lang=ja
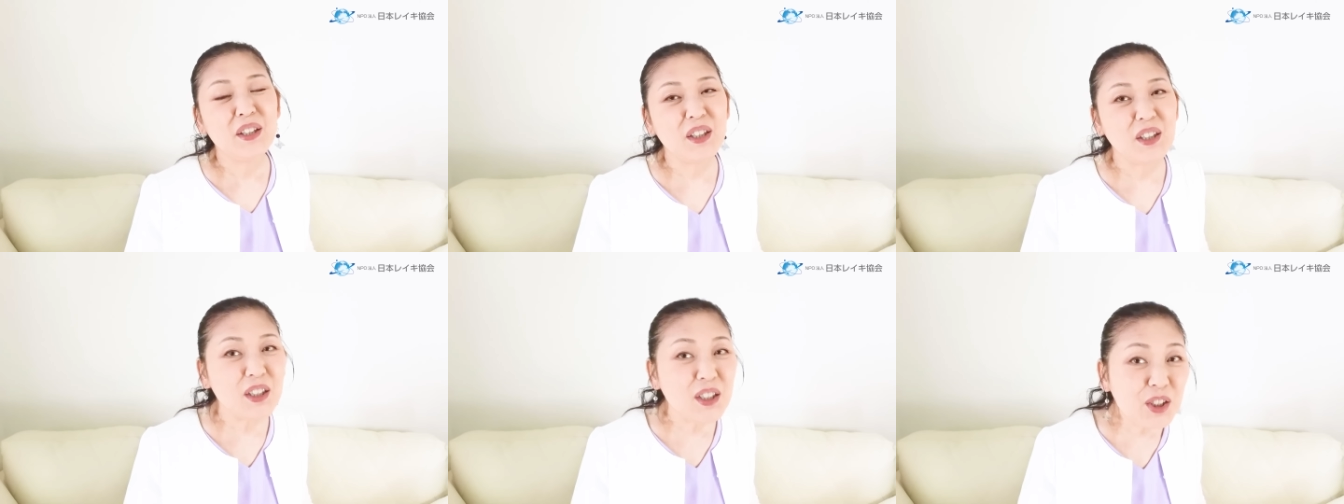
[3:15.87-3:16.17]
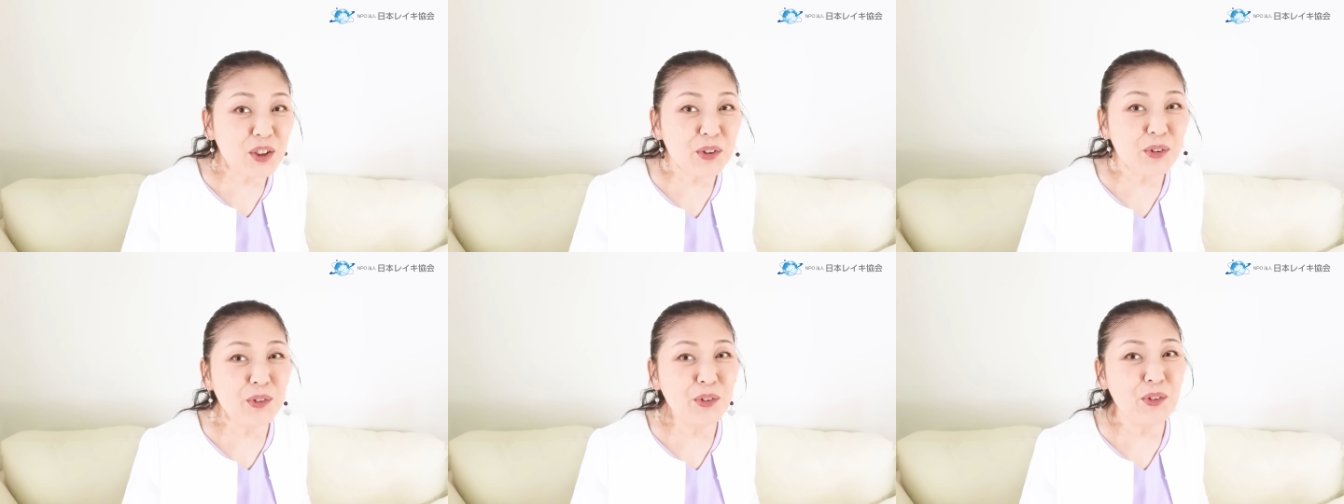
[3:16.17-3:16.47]

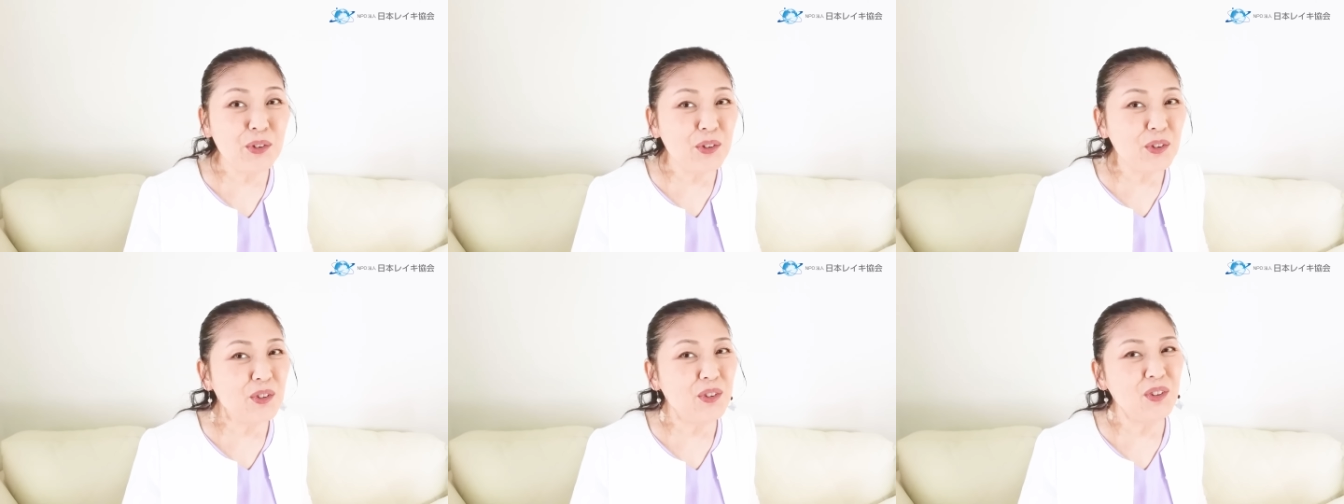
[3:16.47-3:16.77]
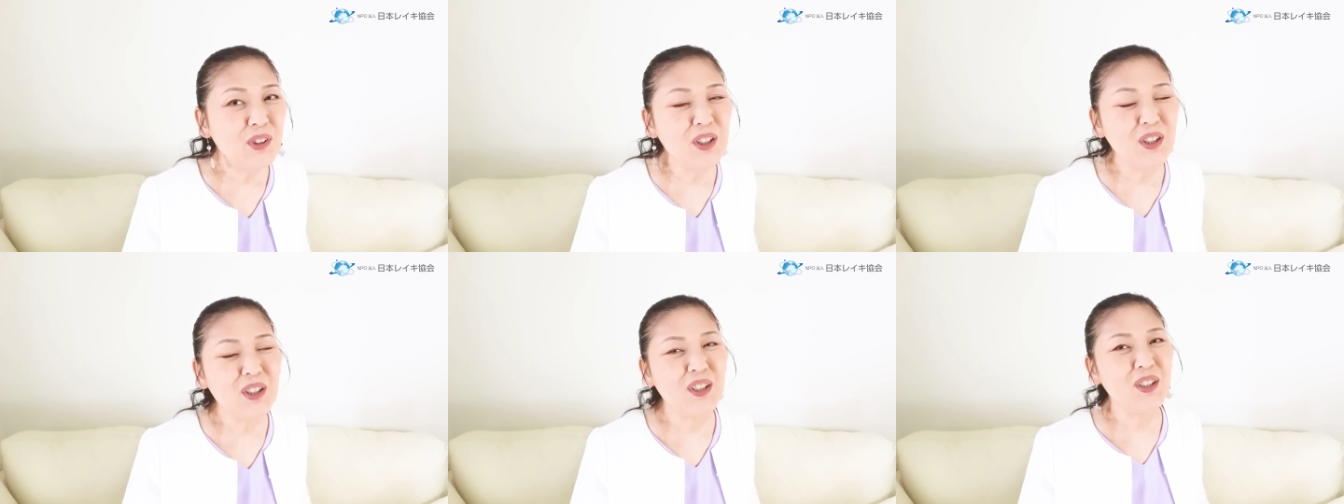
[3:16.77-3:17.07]
地球
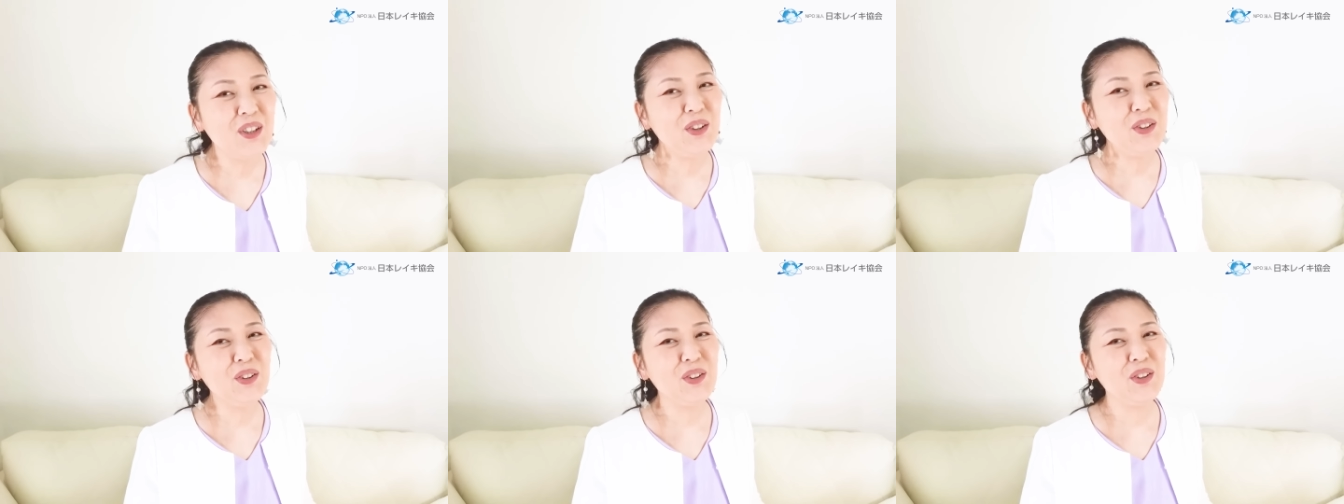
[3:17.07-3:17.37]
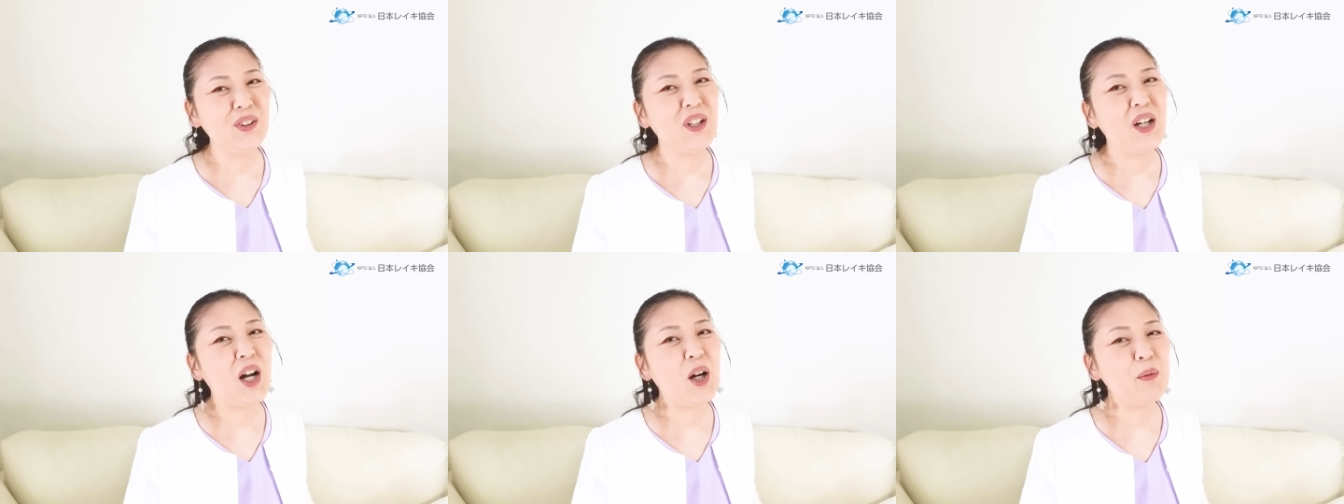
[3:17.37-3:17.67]
にい
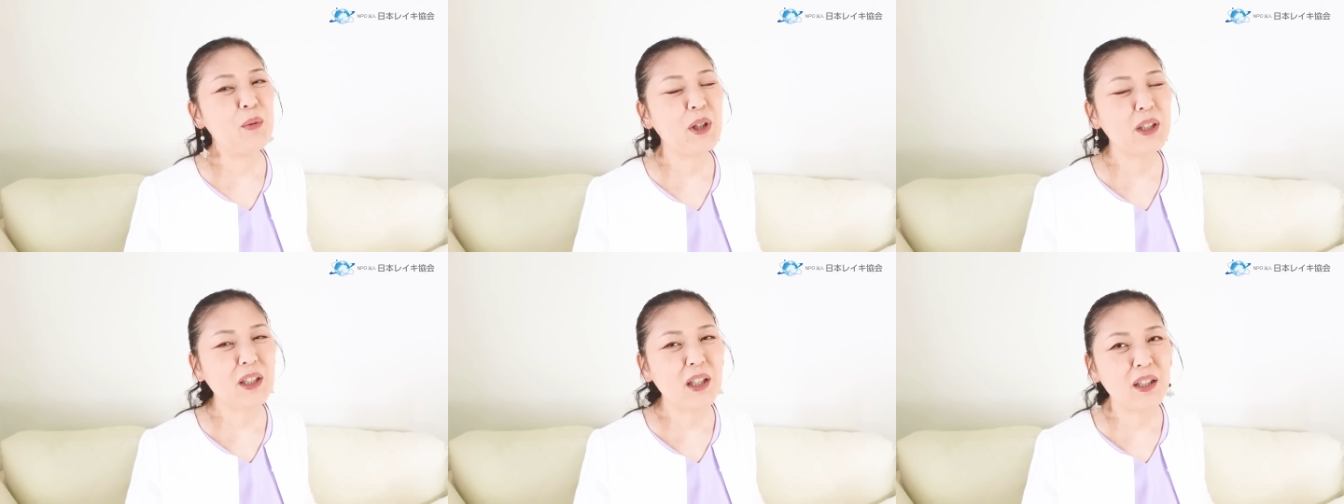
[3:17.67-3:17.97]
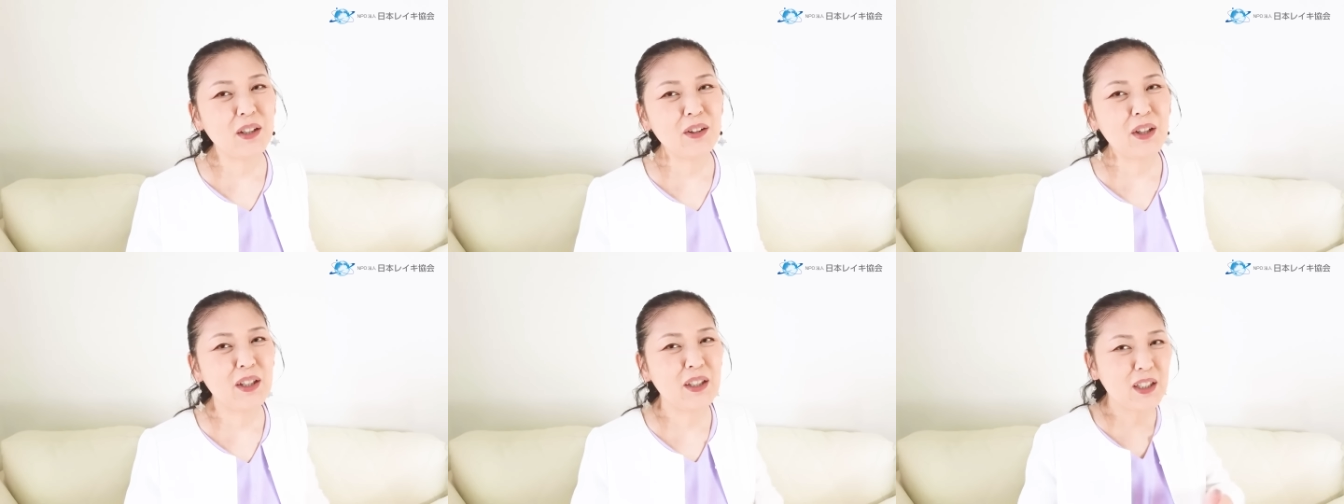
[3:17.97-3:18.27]
る
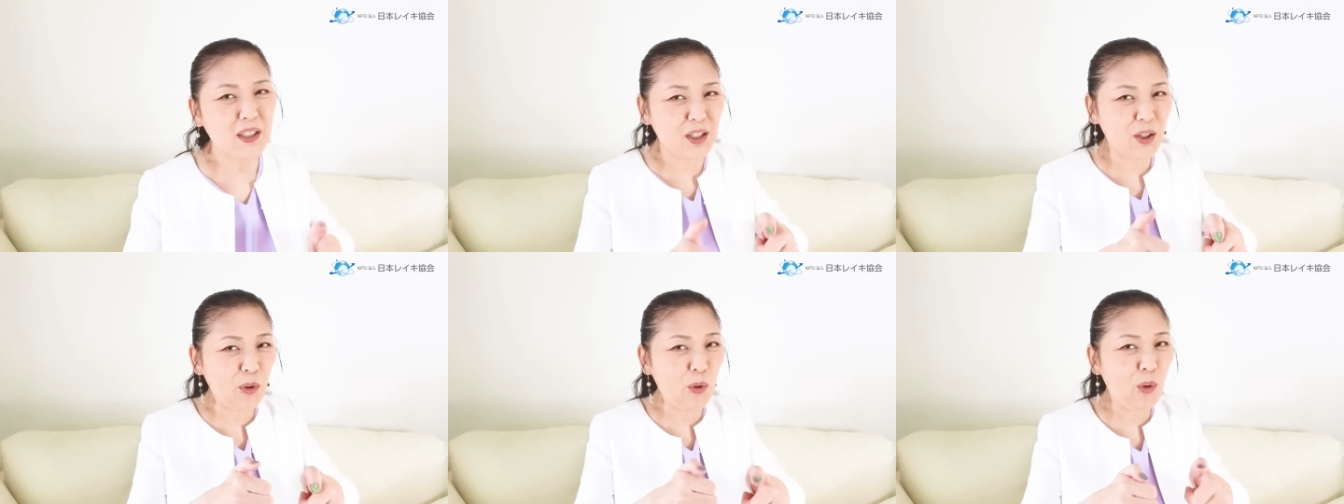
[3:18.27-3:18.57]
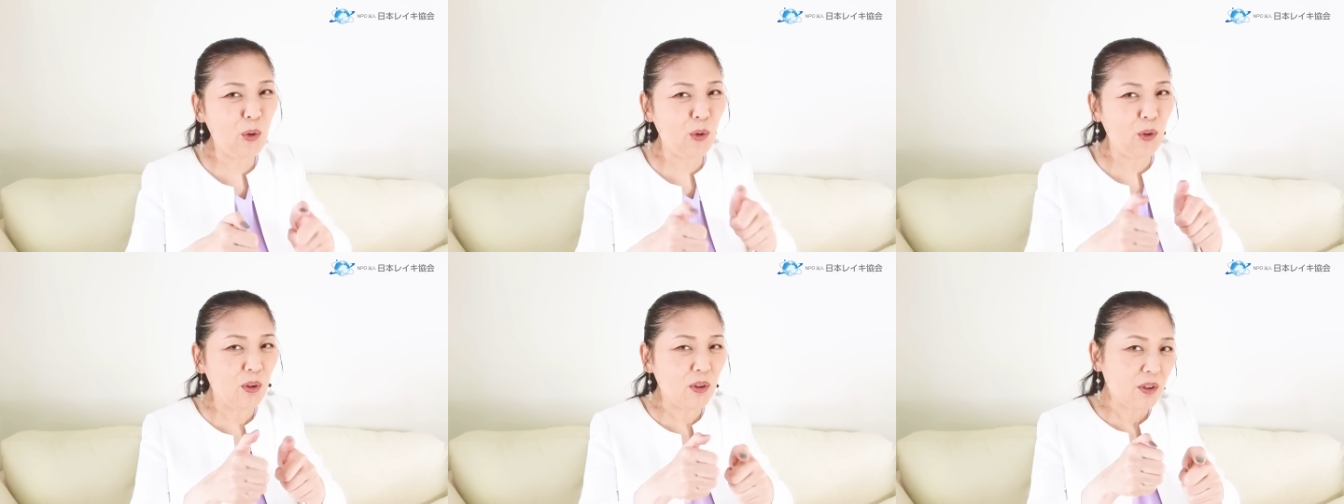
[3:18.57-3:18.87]
アバターのあなた
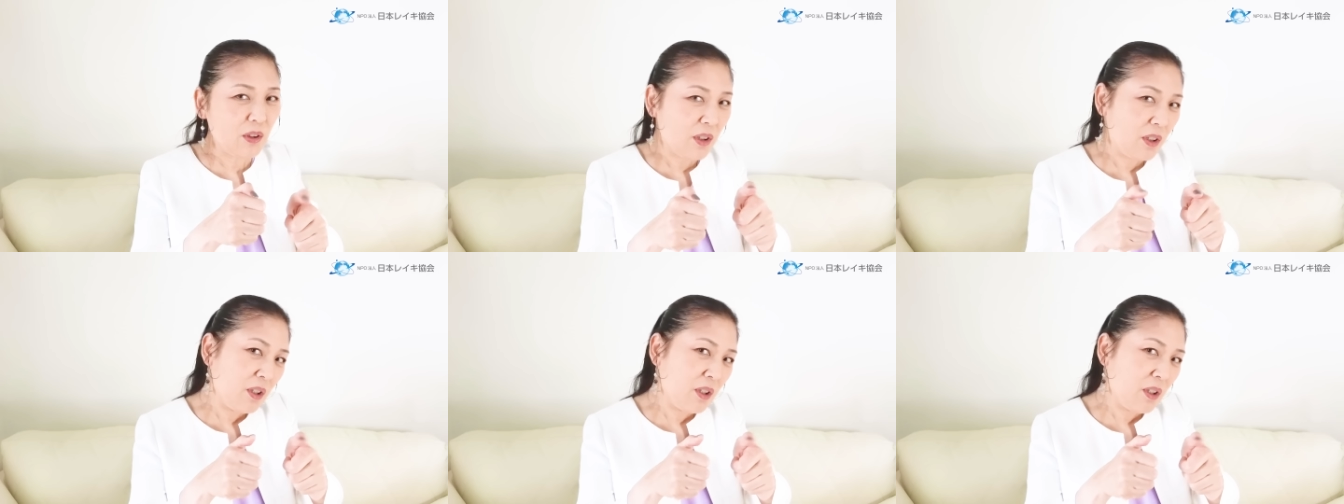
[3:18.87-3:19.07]
を